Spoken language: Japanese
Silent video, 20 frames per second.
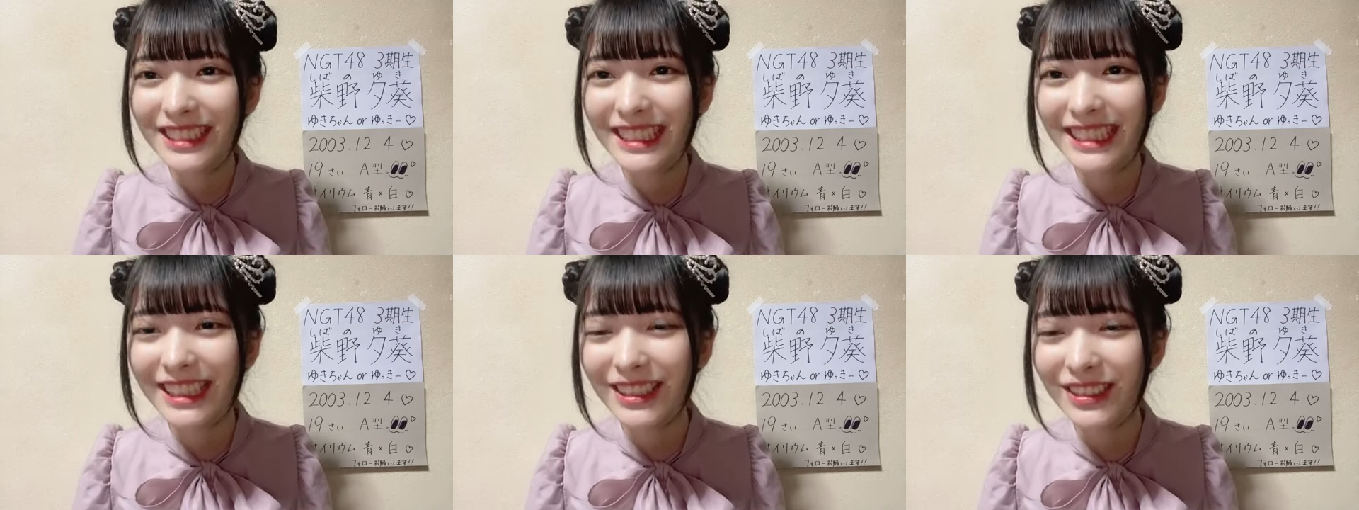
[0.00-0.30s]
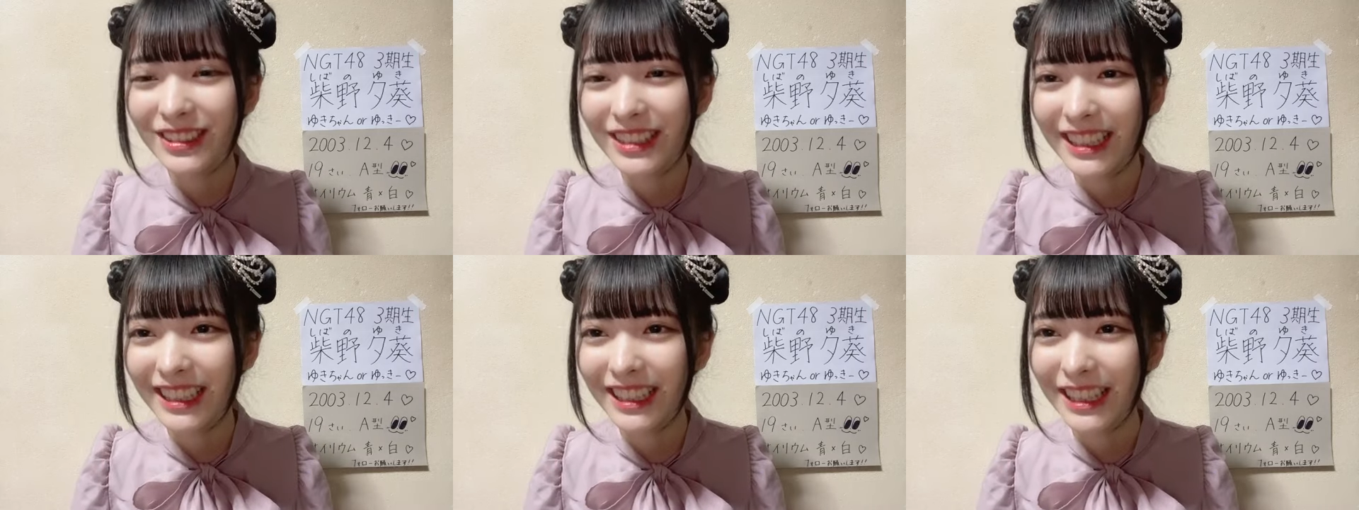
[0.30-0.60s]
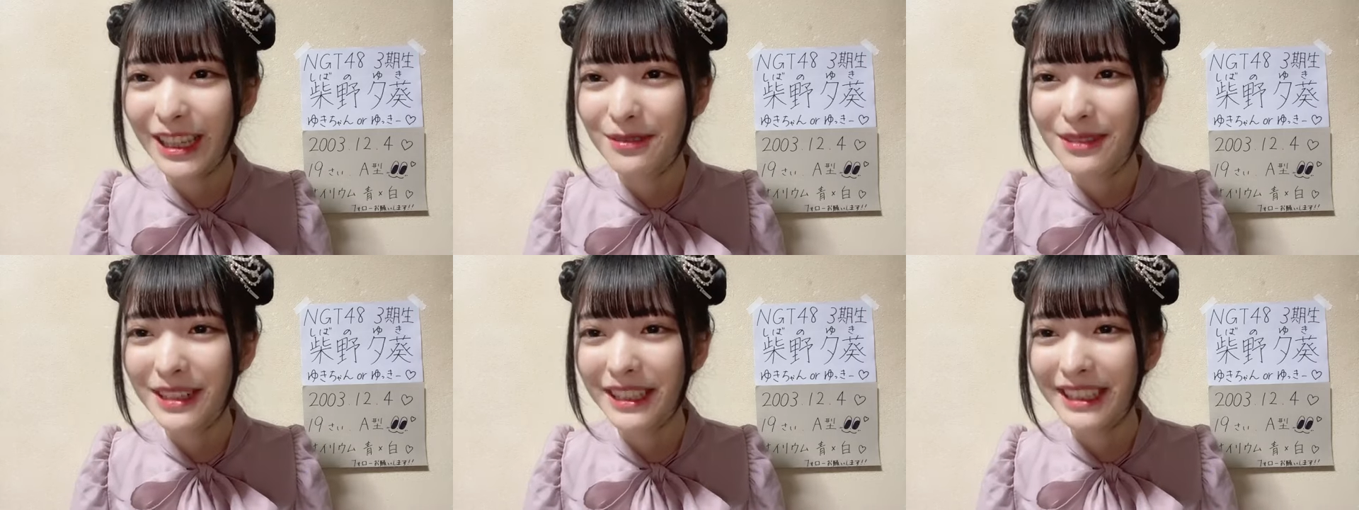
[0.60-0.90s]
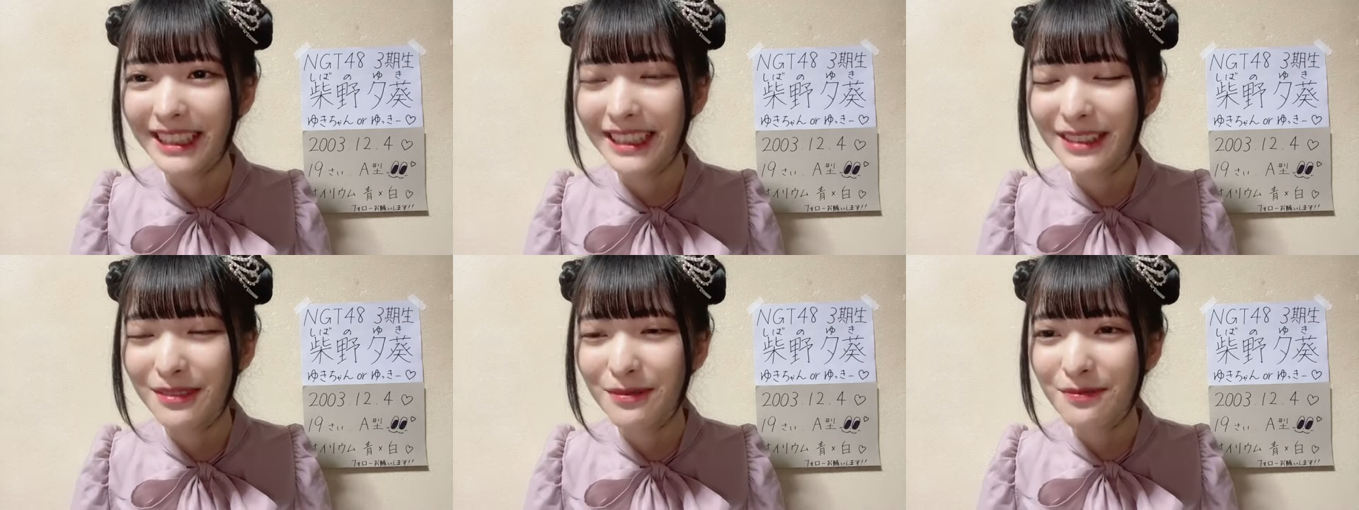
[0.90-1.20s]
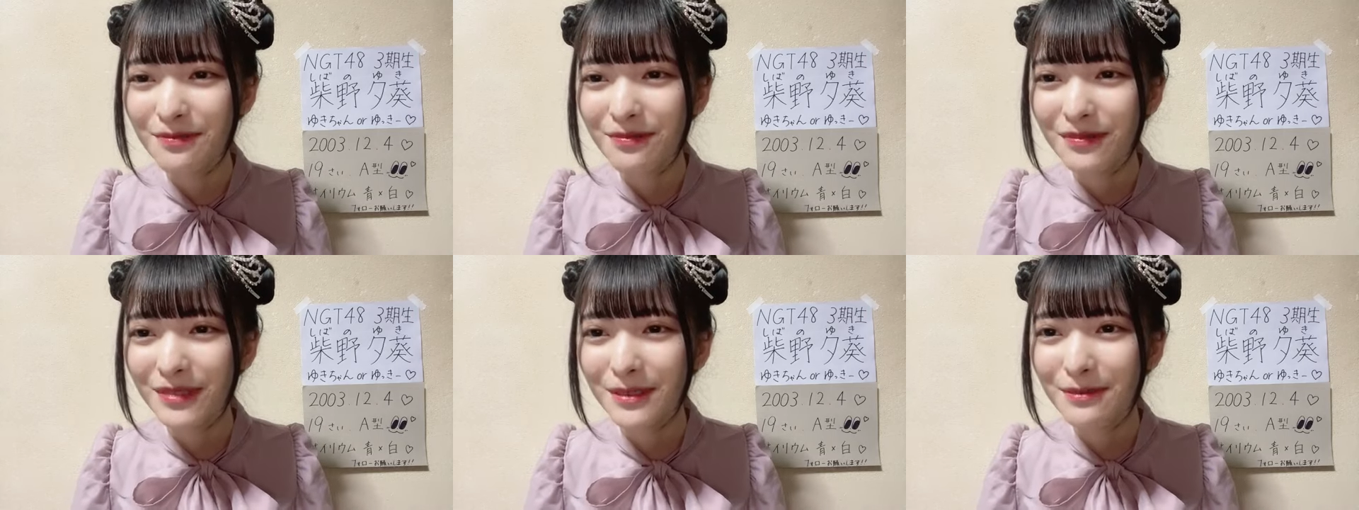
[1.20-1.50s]
出てこないのやばいな
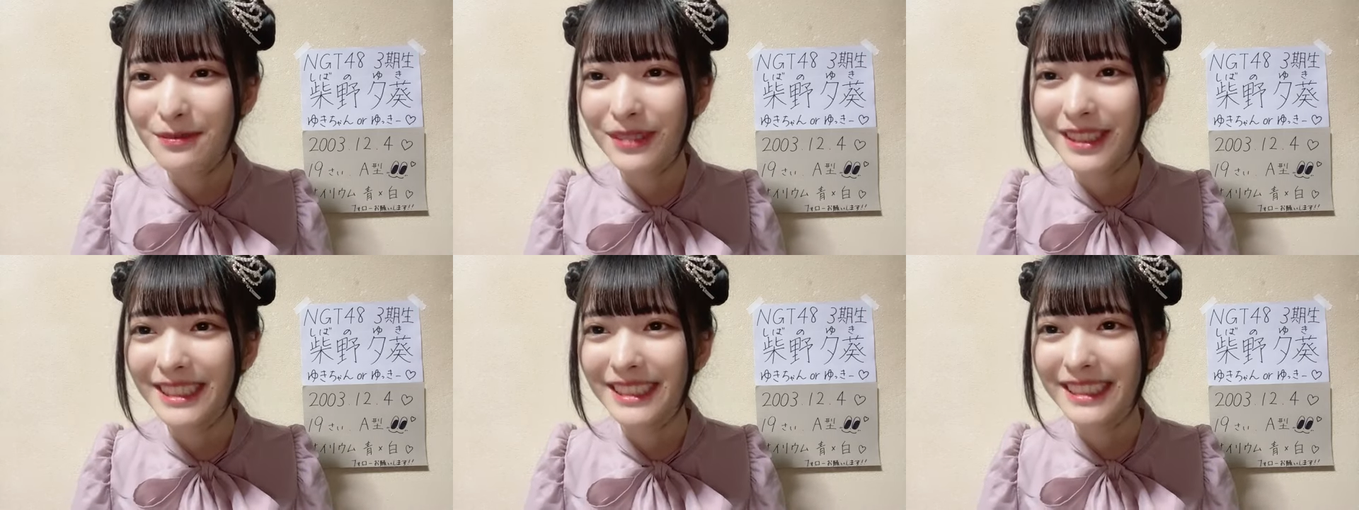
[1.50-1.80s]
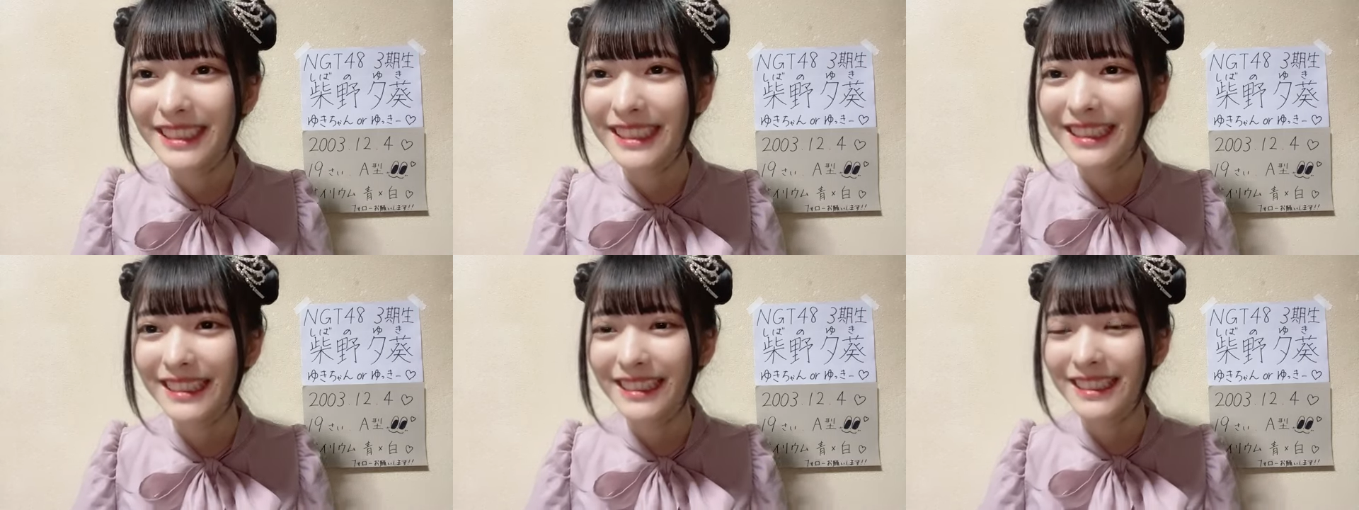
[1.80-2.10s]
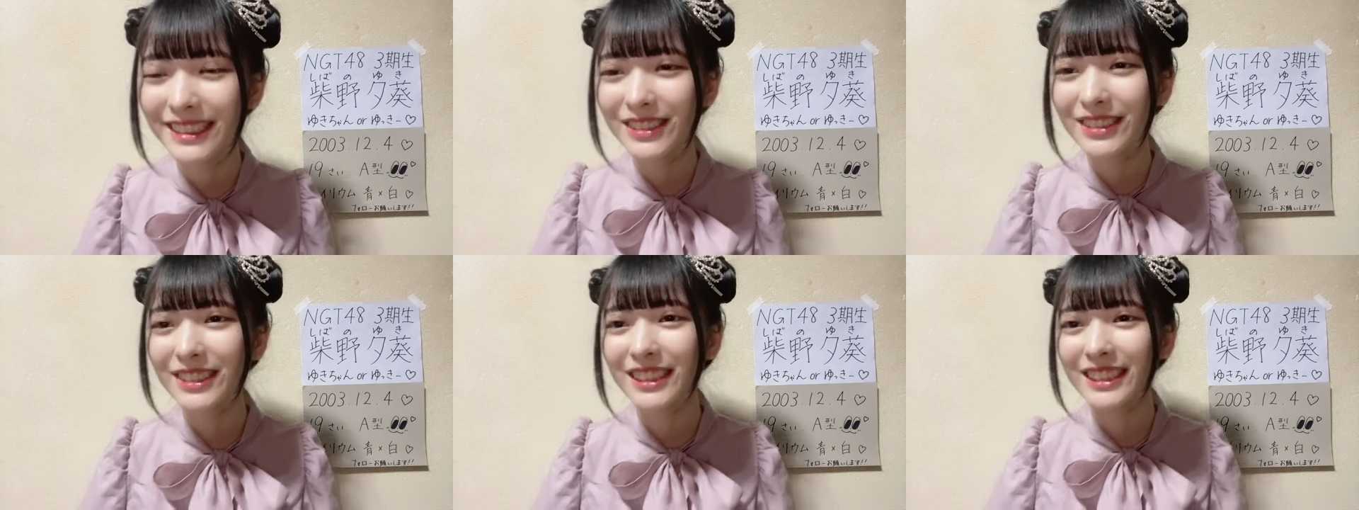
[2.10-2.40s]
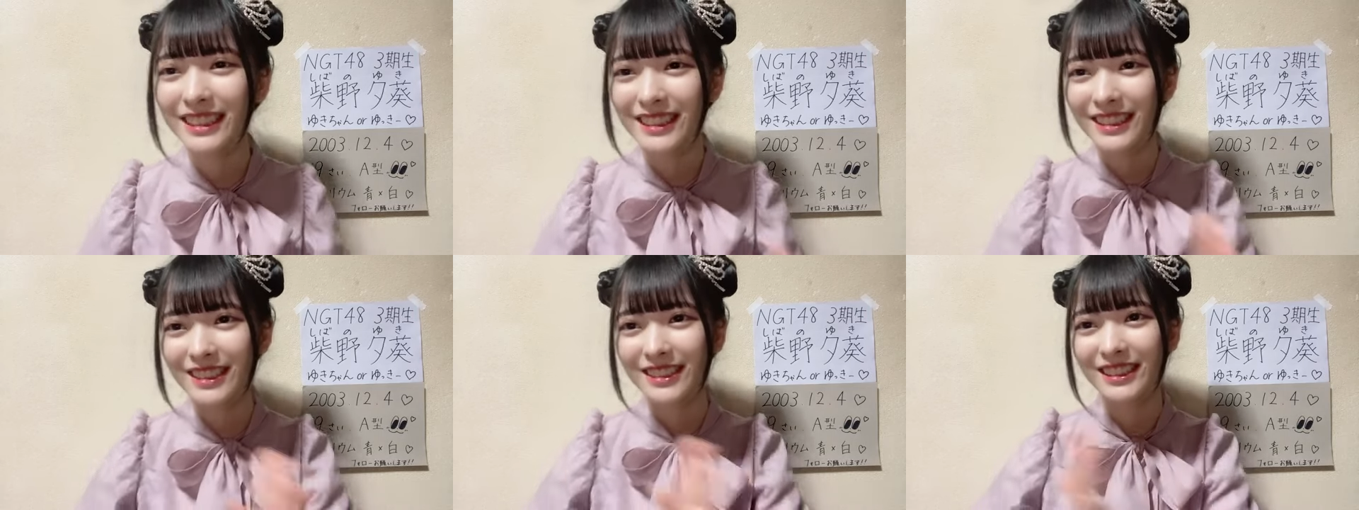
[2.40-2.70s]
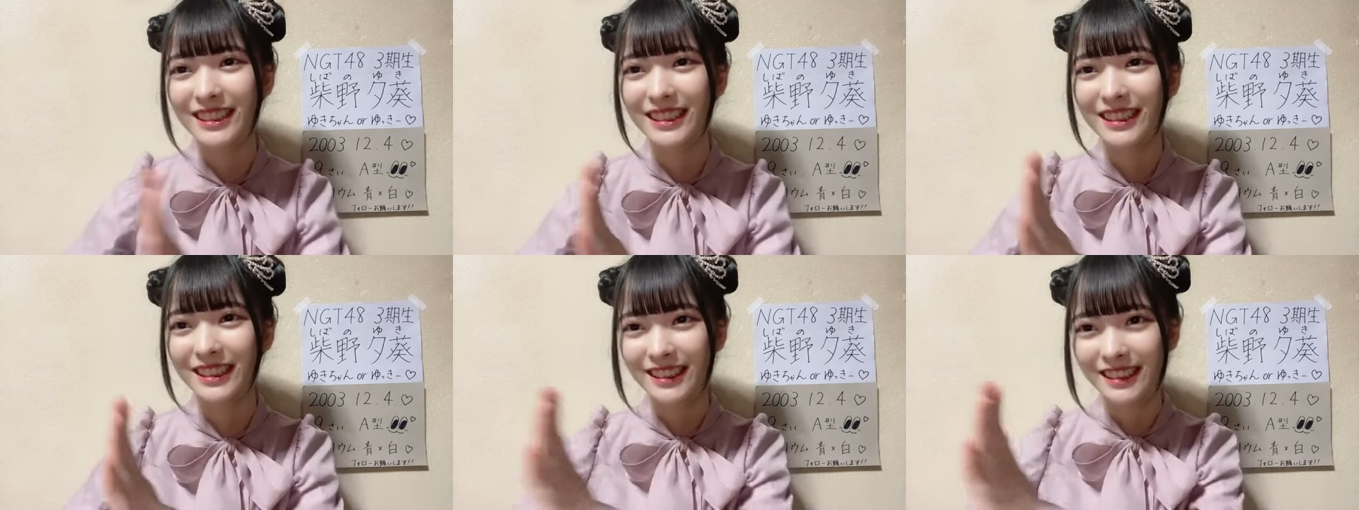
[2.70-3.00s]
マジでそうなんですそ
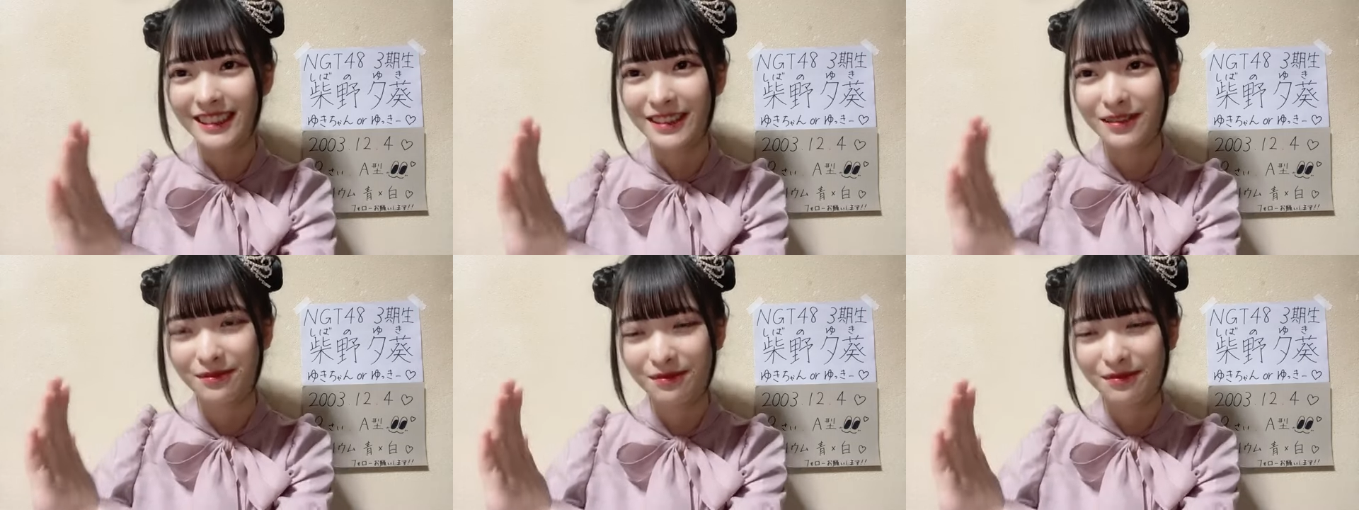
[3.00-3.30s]
うなんです